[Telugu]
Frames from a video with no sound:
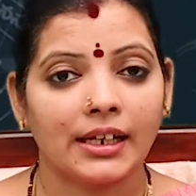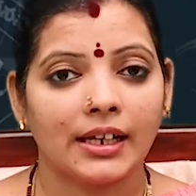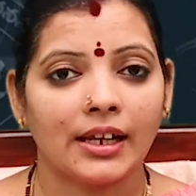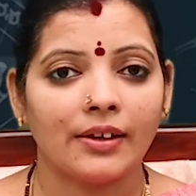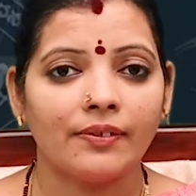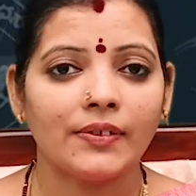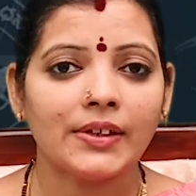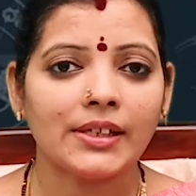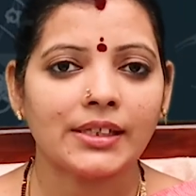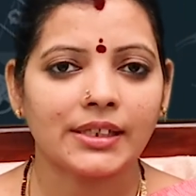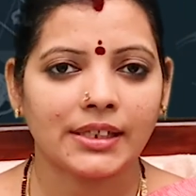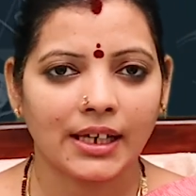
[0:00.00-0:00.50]

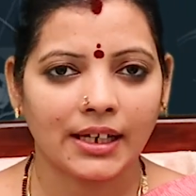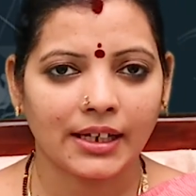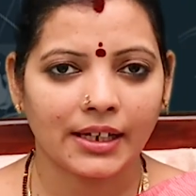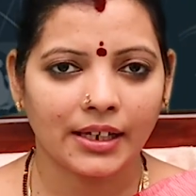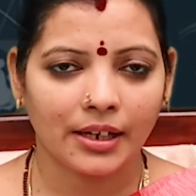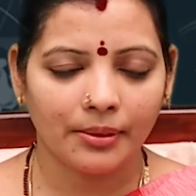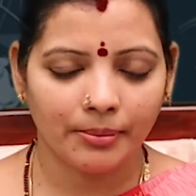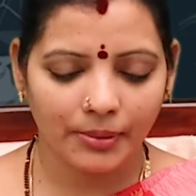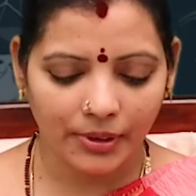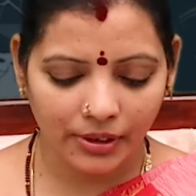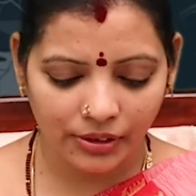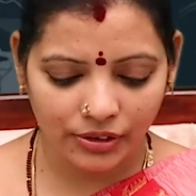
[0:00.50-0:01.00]
రవి
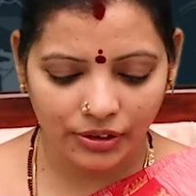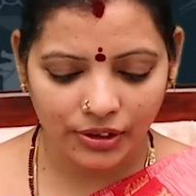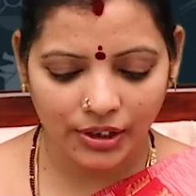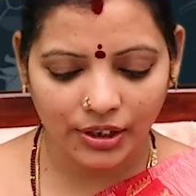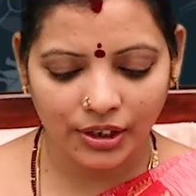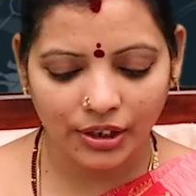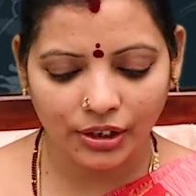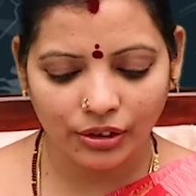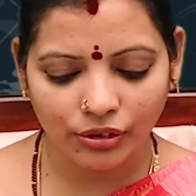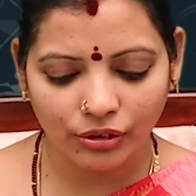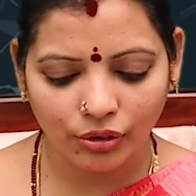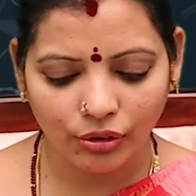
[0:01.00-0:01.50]
సంక్రమణం
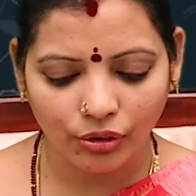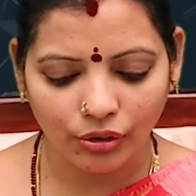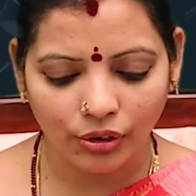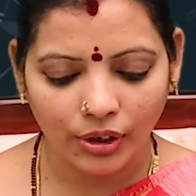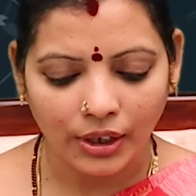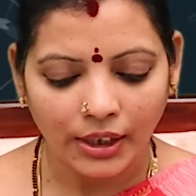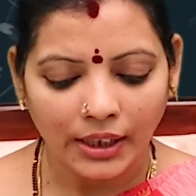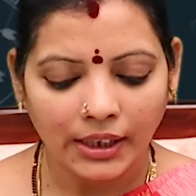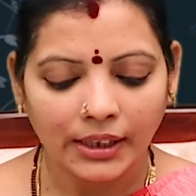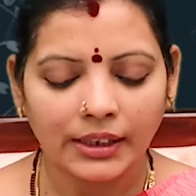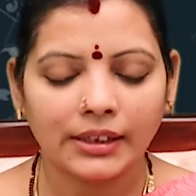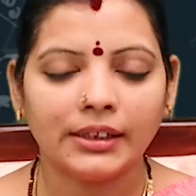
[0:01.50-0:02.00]
జరిగిందో
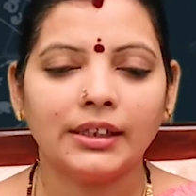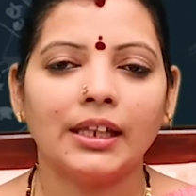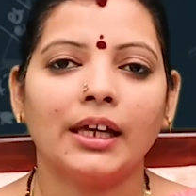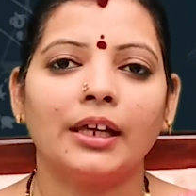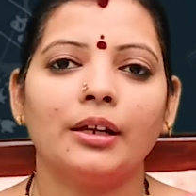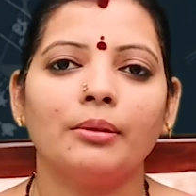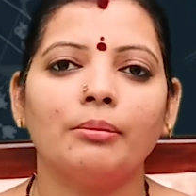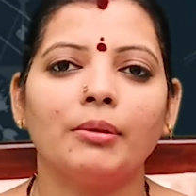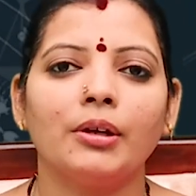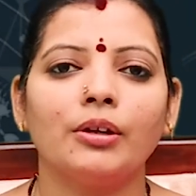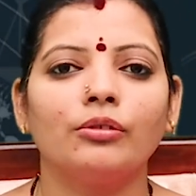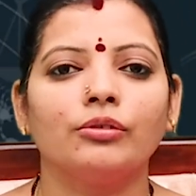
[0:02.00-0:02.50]

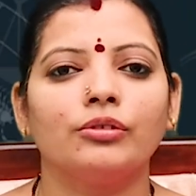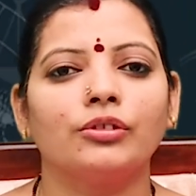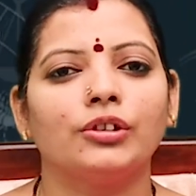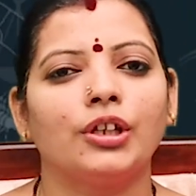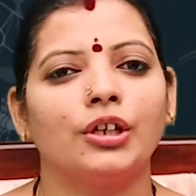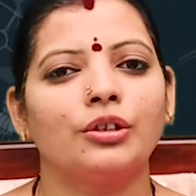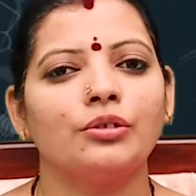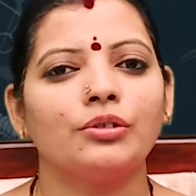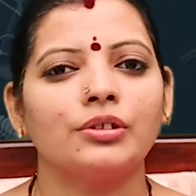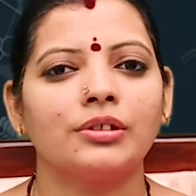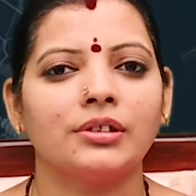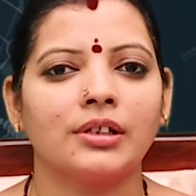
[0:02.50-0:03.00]
దాన్ని మనం
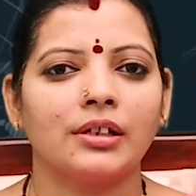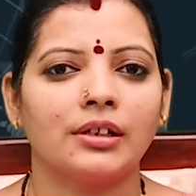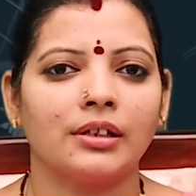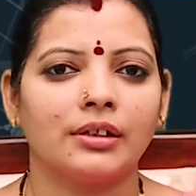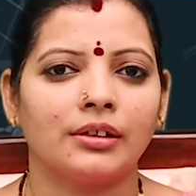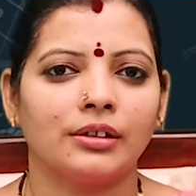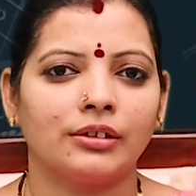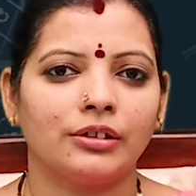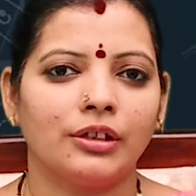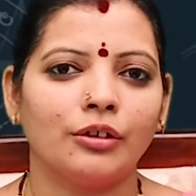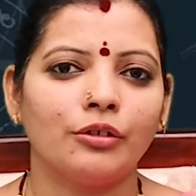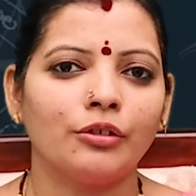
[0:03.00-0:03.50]
ధనుస్
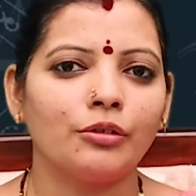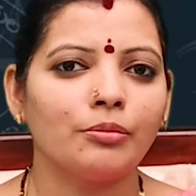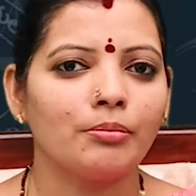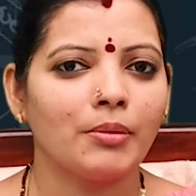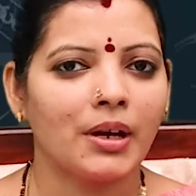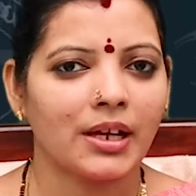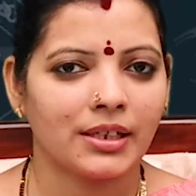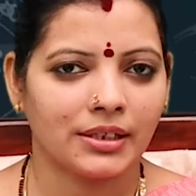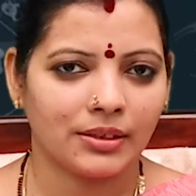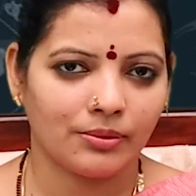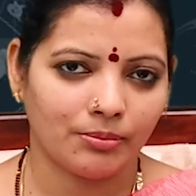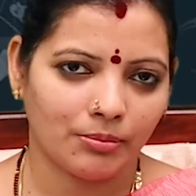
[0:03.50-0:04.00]

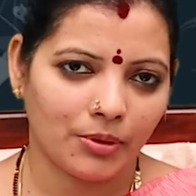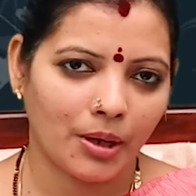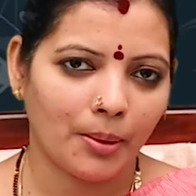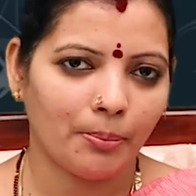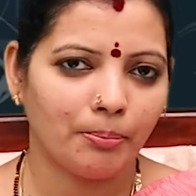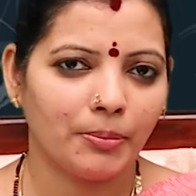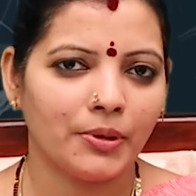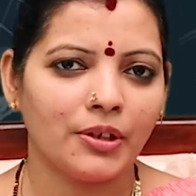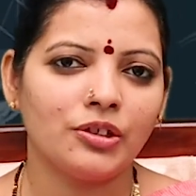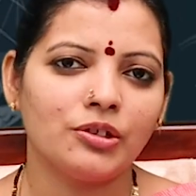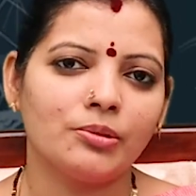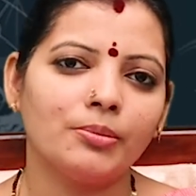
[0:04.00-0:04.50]
ధనుర్మాసం
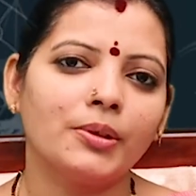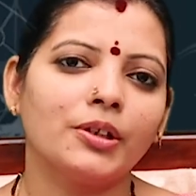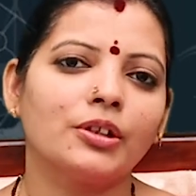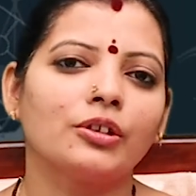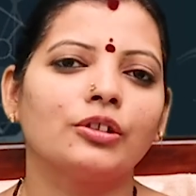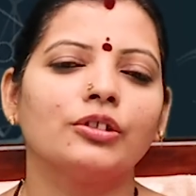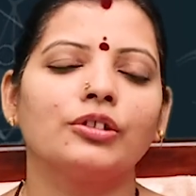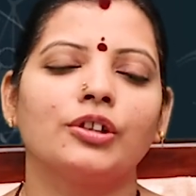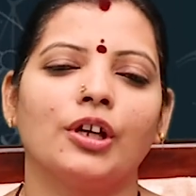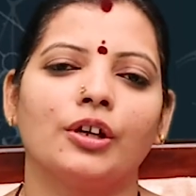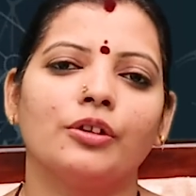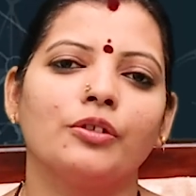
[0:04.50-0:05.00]
అప్పటి నుంచి
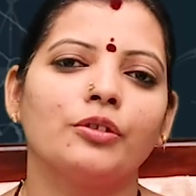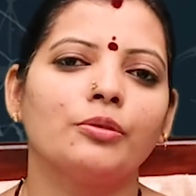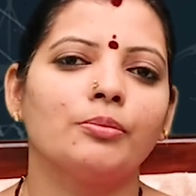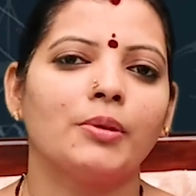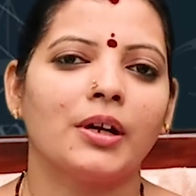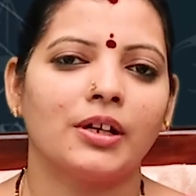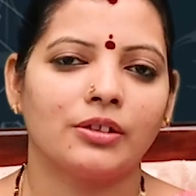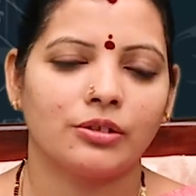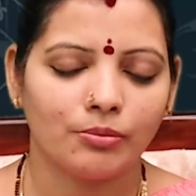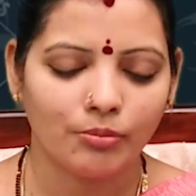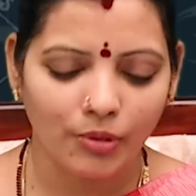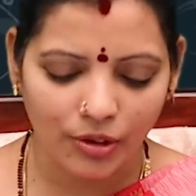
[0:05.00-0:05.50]
మనకు
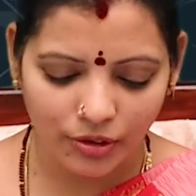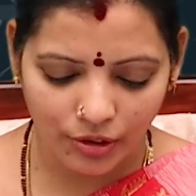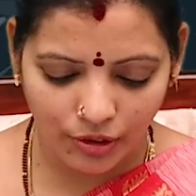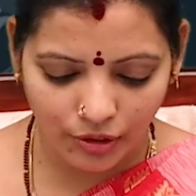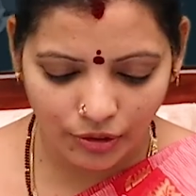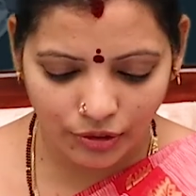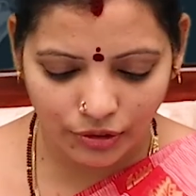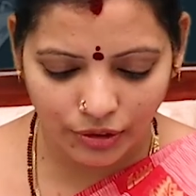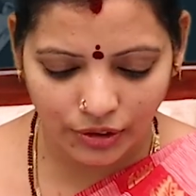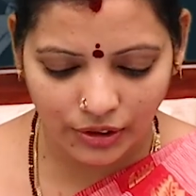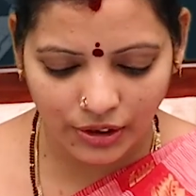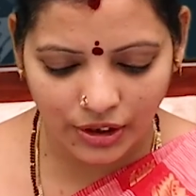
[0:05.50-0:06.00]
ధనుర్మాసం
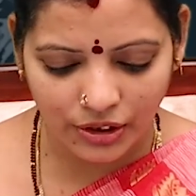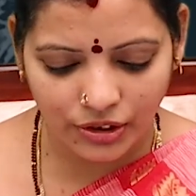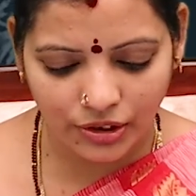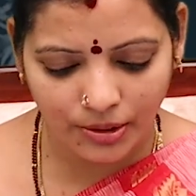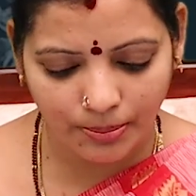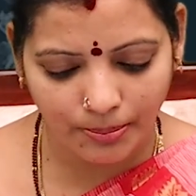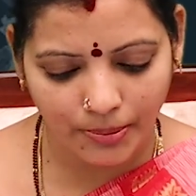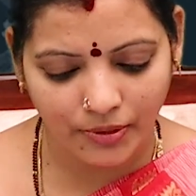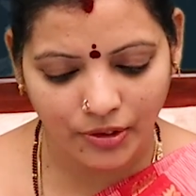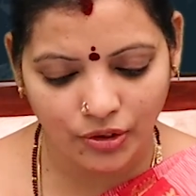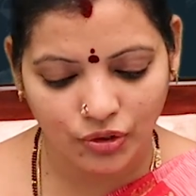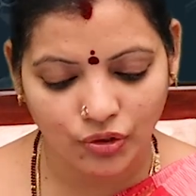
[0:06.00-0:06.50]
మొదలవుతుందని
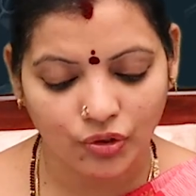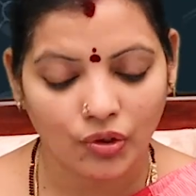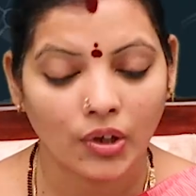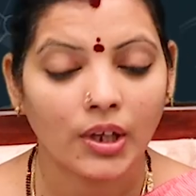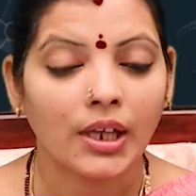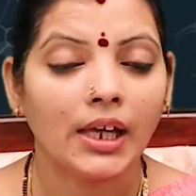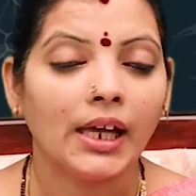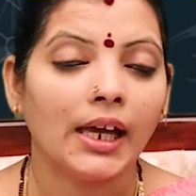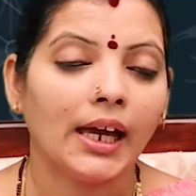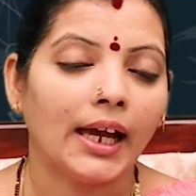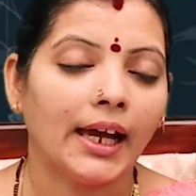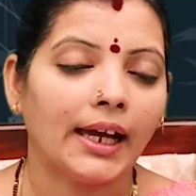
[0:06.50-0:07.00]
చెప్పవచ్చు
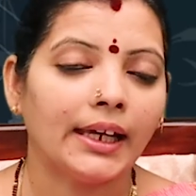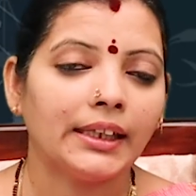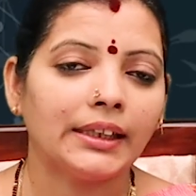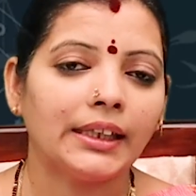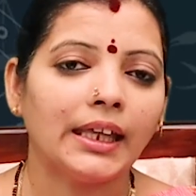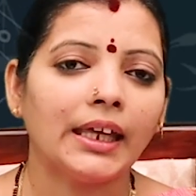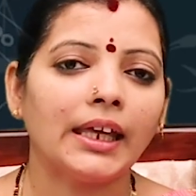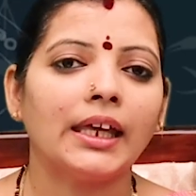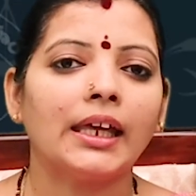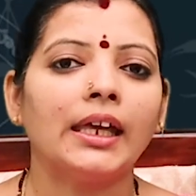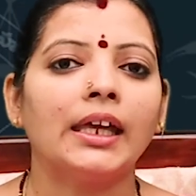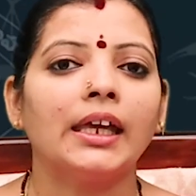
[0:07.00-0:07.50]

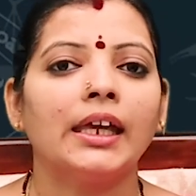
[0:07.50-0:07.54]
అయితే